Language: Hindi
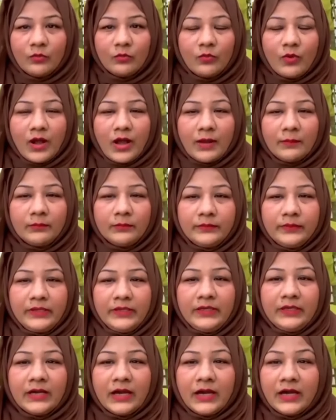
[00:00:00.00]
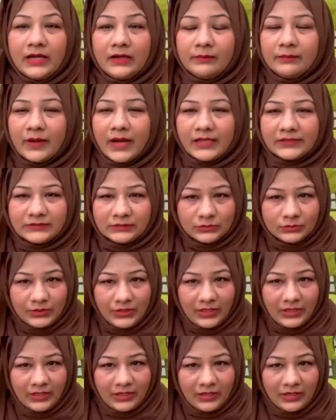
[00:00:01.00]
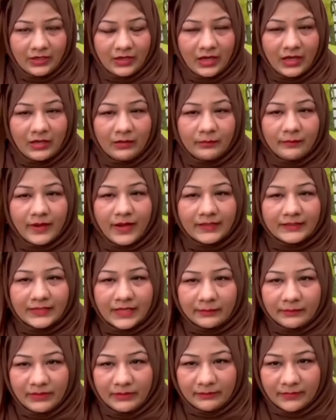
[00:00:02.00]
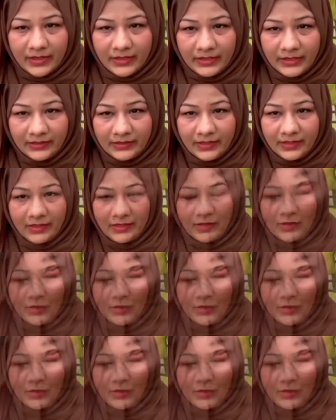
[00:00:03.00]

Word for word: वो आपकी हर बात सुनेंगे हर बात आपकी मानेंगे